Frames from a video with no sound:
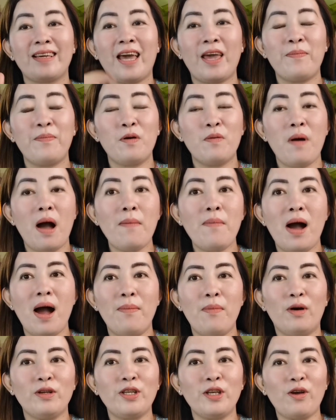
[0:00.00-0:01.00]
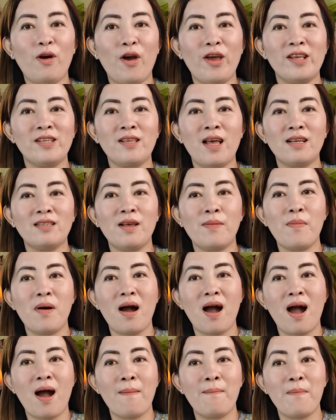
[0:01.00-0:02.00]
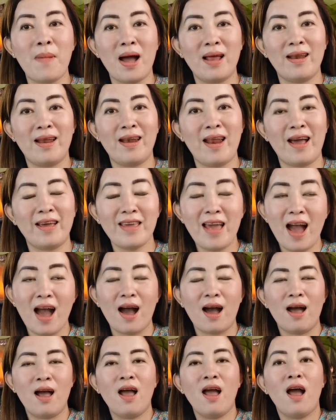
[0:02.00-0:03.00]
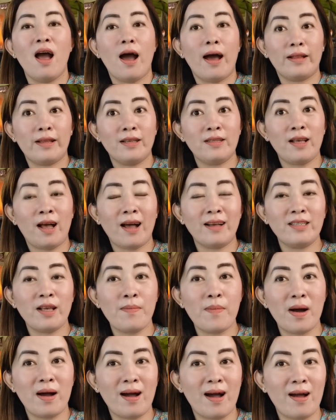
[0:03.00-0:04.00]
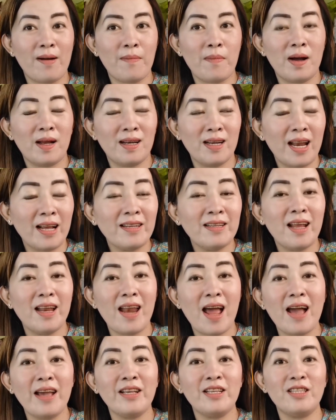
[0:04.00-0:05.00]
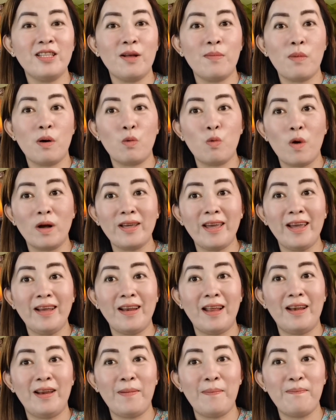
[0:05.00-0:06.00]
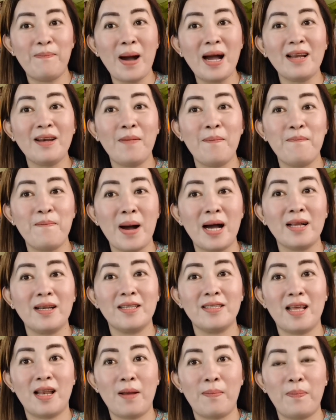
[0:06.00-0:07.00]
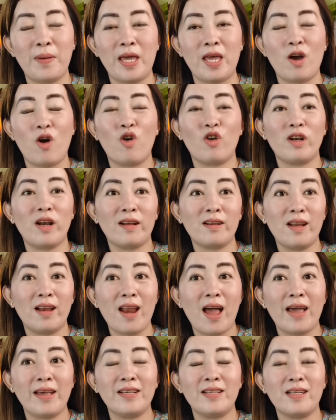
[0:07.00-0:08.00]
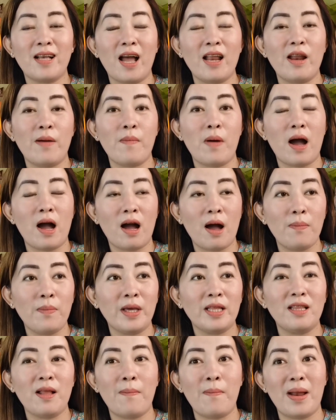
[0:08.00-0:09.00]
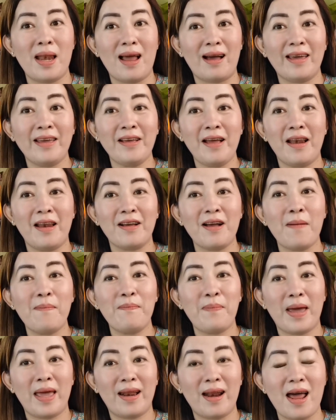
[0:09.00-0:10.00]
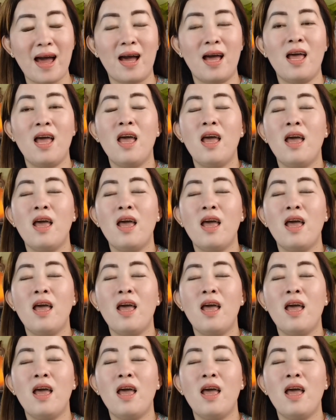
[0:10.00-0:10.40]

Kayo po ba mga bossing ko isa sa mga mananaya at isa ka sa mga nagnanais na magwagi na limpak-limpak na salapi or nagnanais ka na makakamit ng malaking halagang pera.